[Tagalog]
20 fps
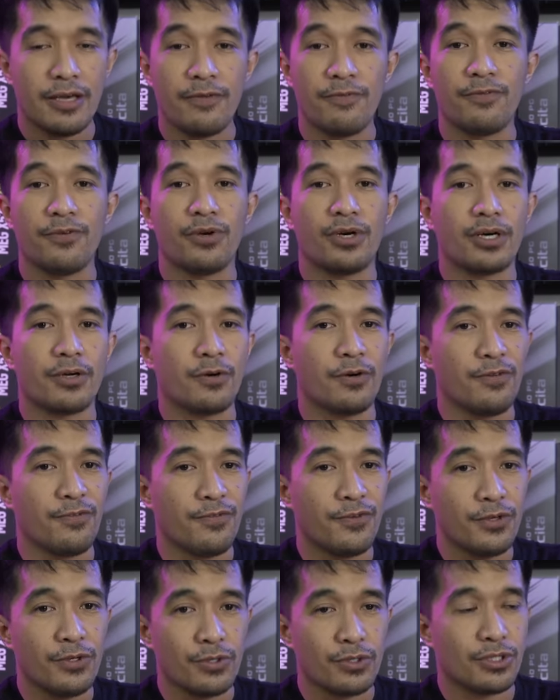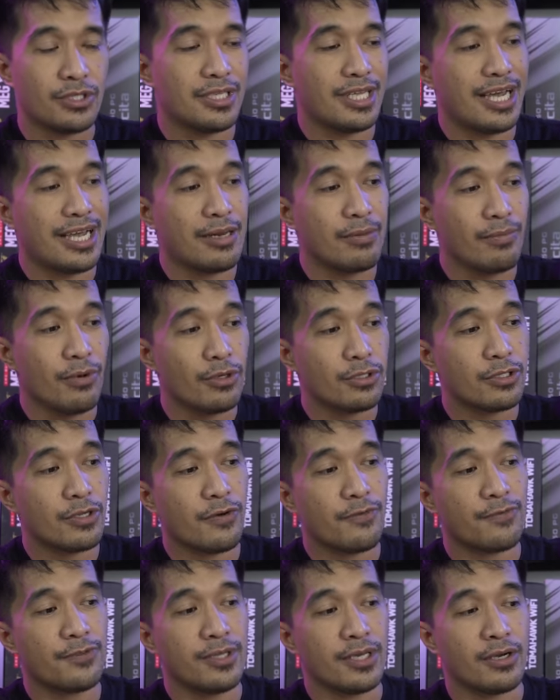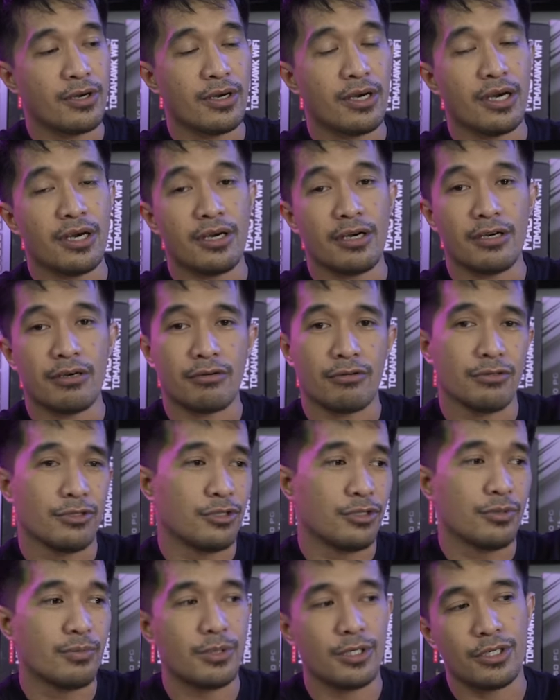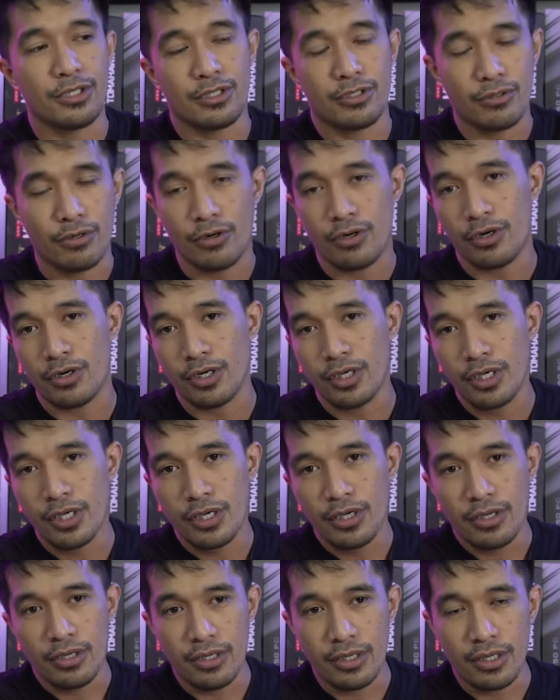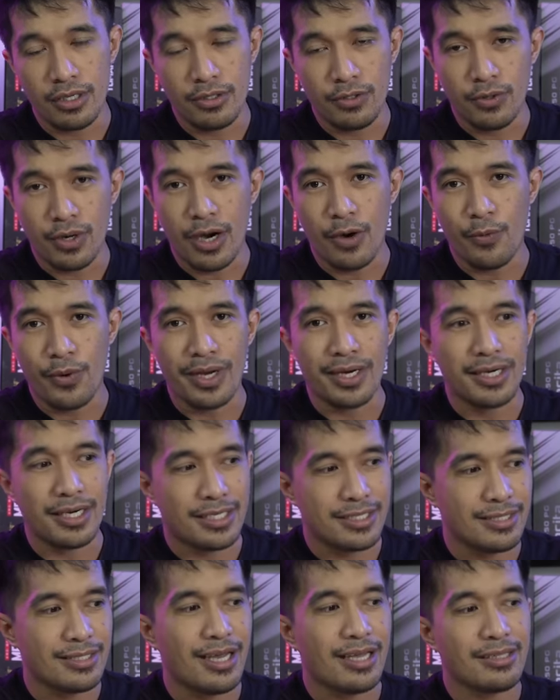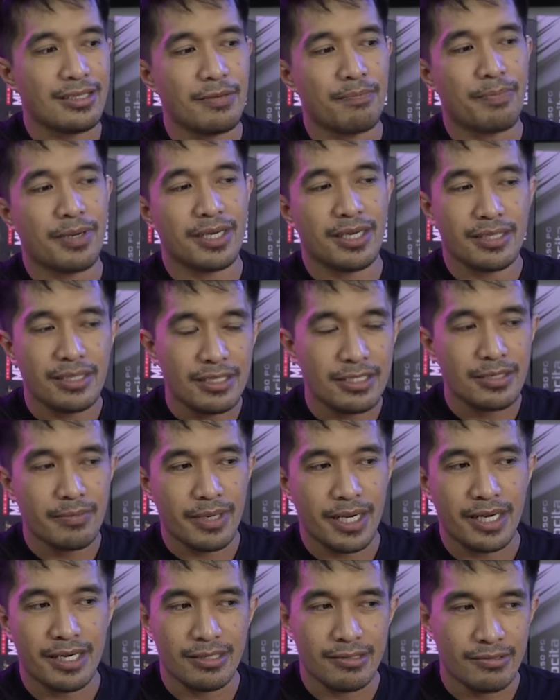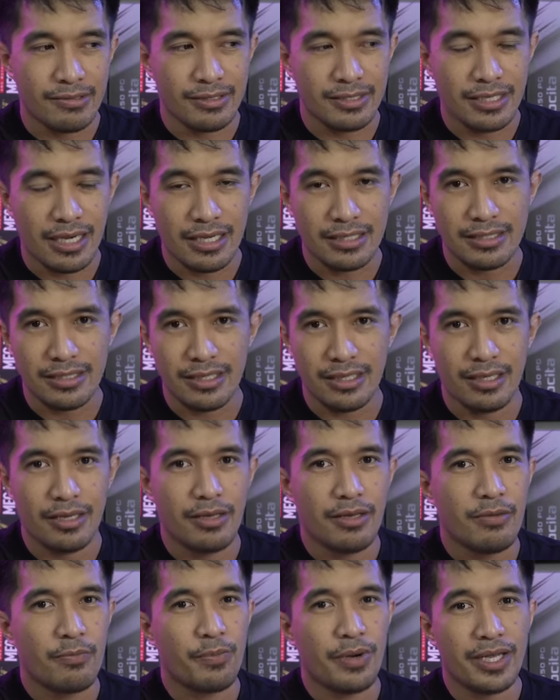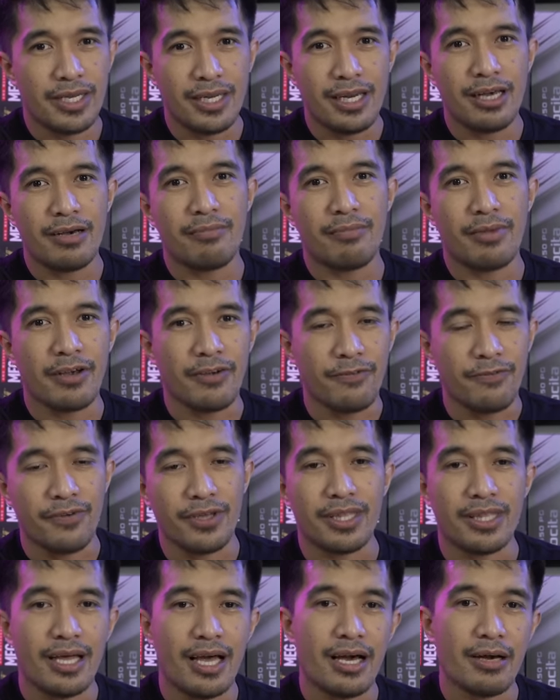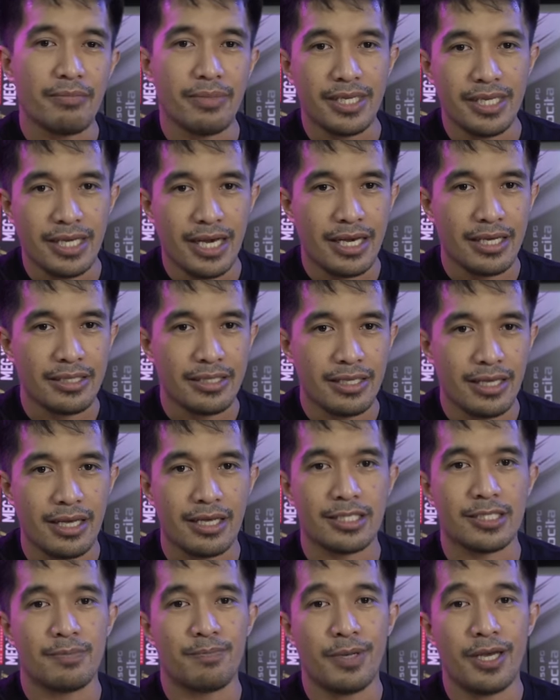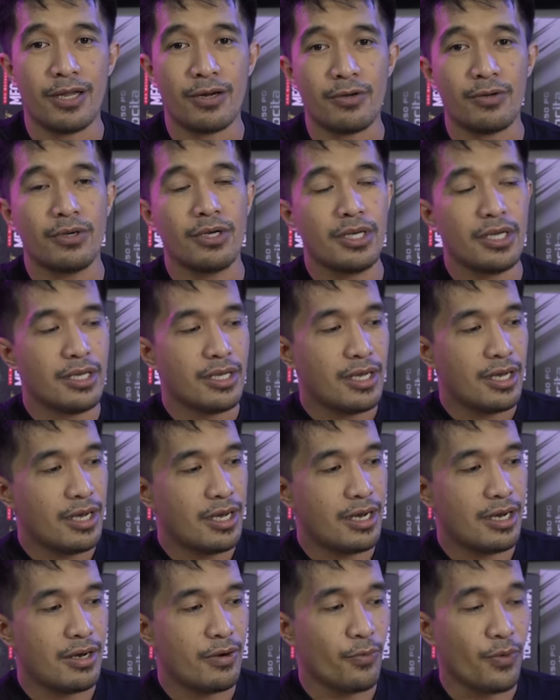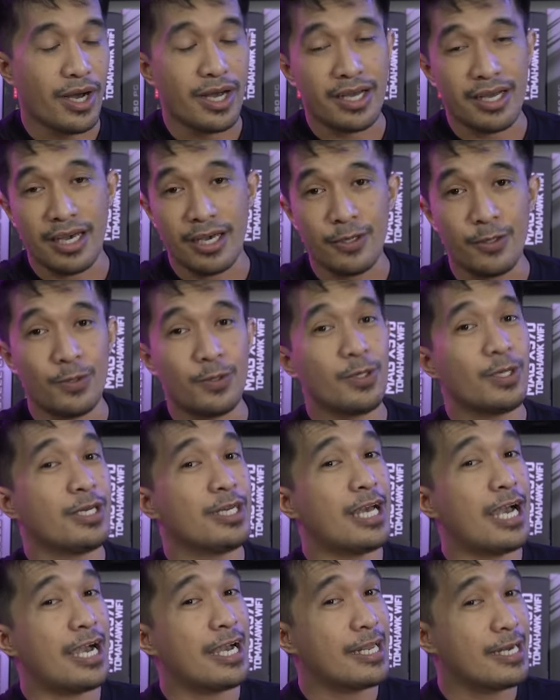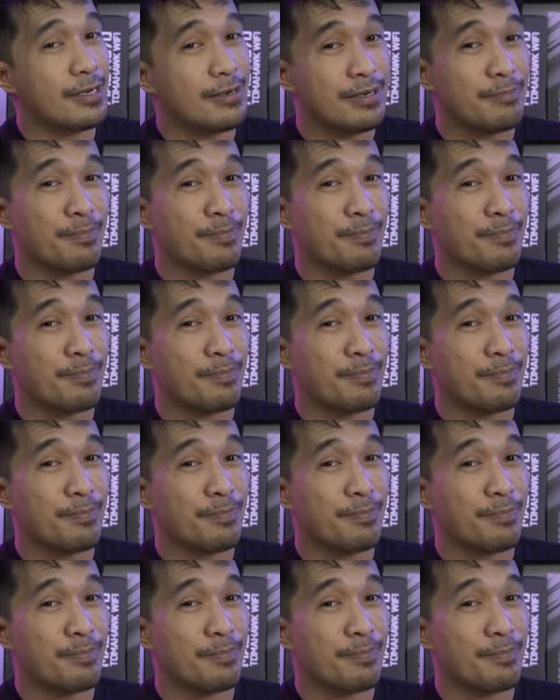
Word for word: if you are confused dahil most of the uh, consumers are eh, yung awareness natin pagdating sa mga ganitong chassis, pwede lang mag-fit ang Mini ITX. Pero uh, wag kayo dahil